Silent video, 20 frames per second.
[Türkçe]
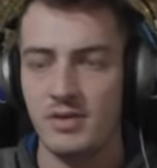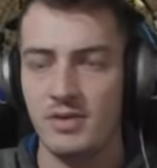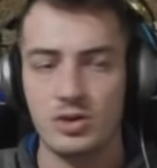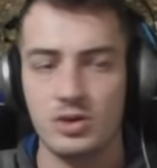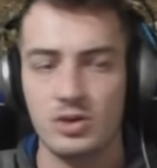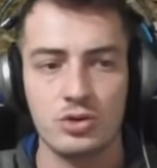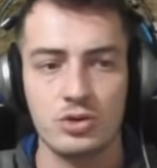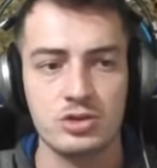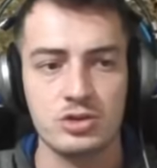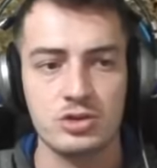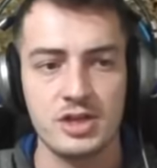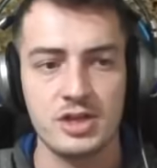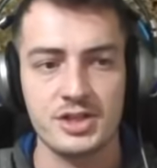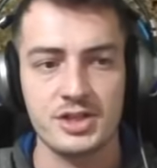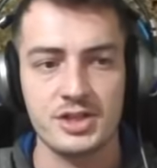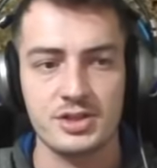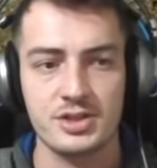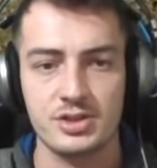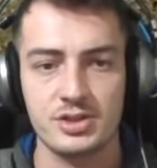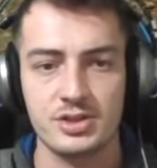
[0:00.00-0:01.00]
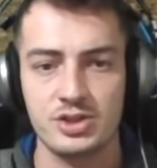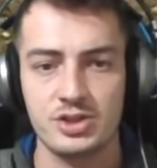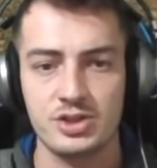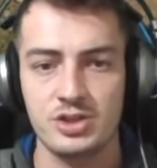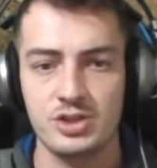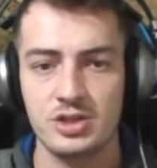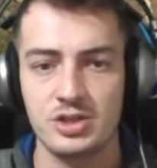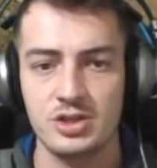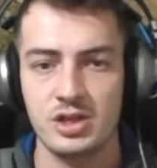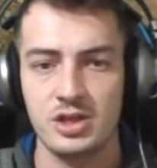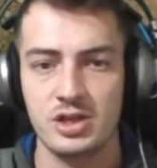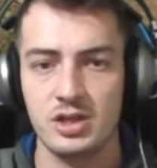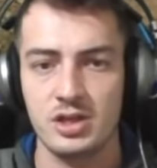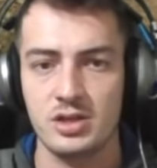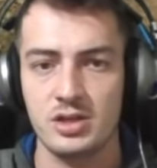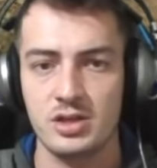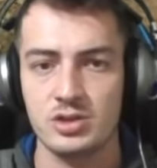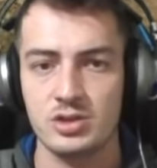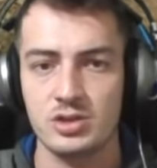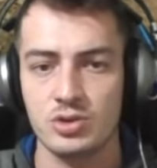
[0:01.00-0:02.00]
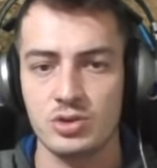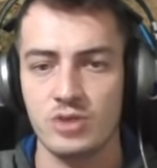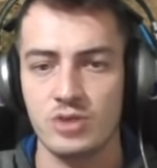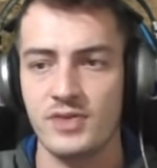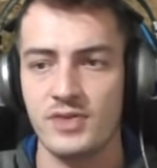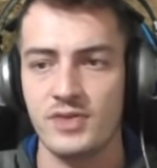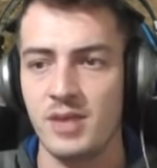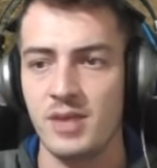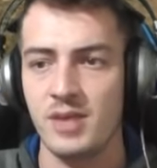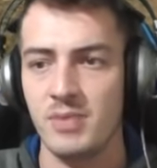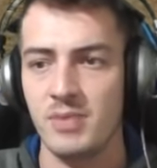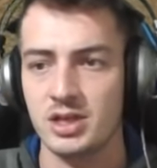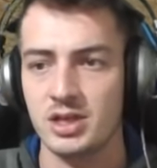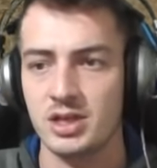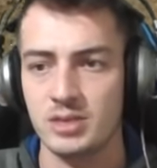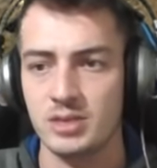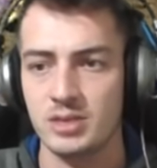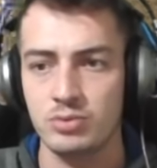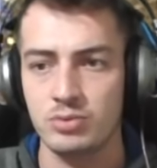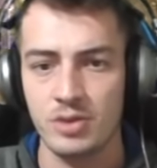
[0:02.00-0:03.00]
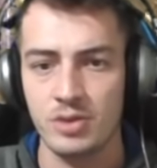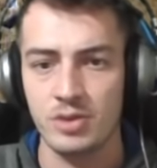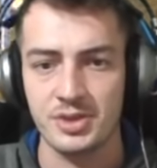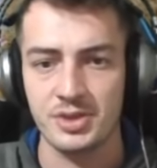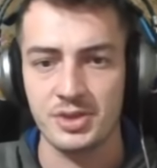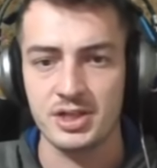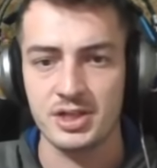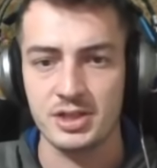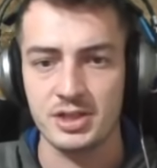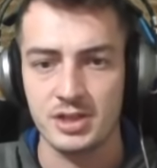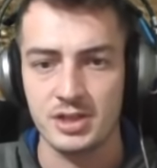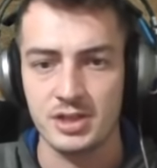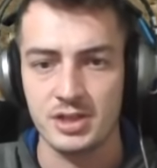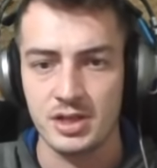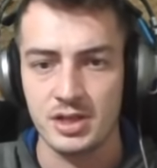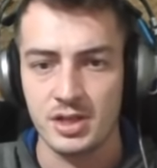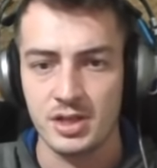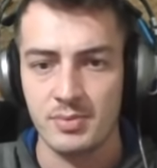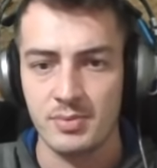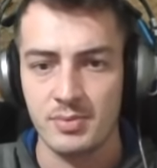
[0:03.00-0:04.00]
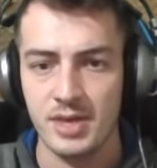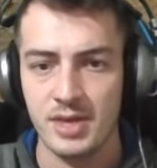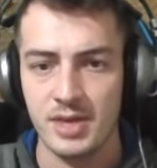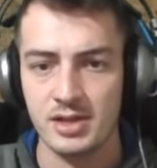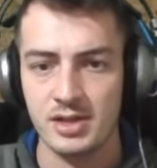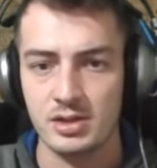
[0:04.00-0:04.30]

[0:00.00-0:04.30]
dostlar şimdi slot falan baktık bulamadık. Ben